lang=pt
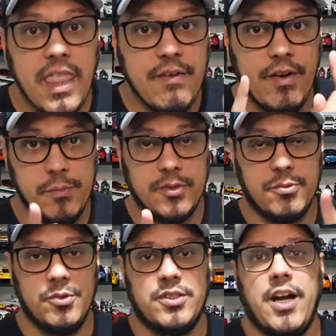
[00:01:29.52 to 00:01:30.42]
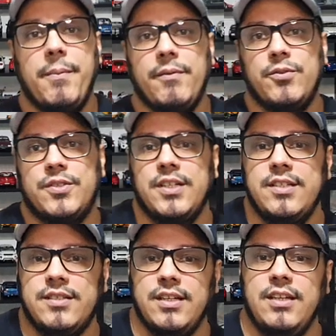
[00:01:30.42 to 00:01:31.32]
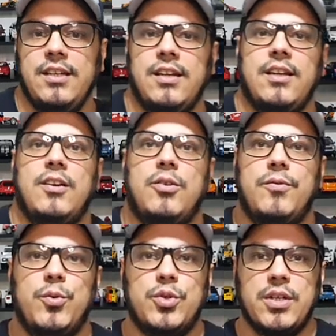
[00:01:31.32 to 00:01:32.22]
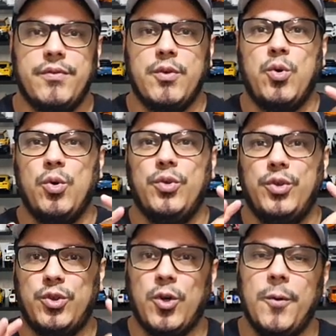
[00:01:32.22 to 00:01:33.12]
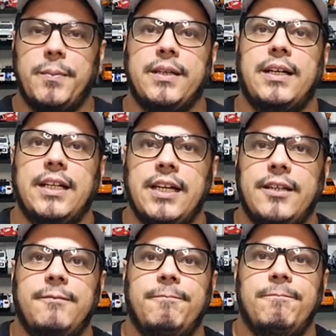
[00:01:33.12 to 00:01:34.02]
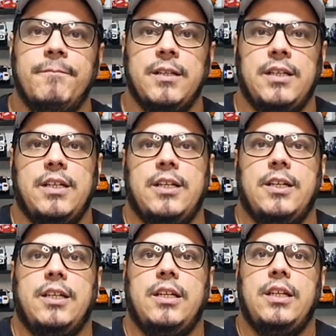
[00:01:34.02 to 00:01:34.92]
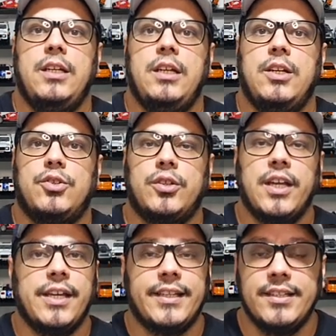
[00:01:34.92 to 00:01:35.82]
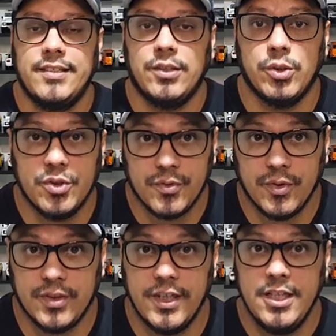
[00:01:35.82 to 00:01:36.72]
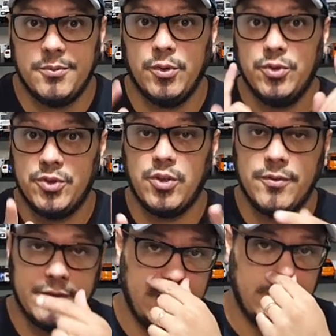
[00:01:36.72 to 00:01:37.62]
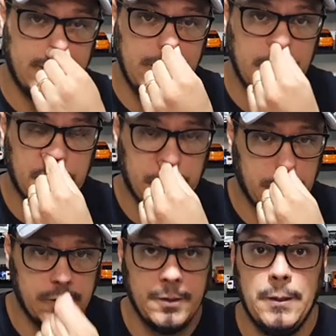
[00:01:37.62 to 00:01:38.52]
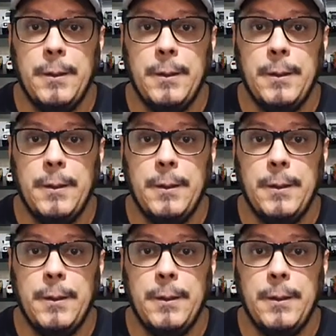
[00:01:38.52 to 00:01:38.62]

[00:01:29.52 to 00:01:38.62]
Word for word: Vamos mostrar para vocês aí. O Fusca ficou top, galera. E eu só tenho a agradecer a todos vocês, todos os novos inscritos.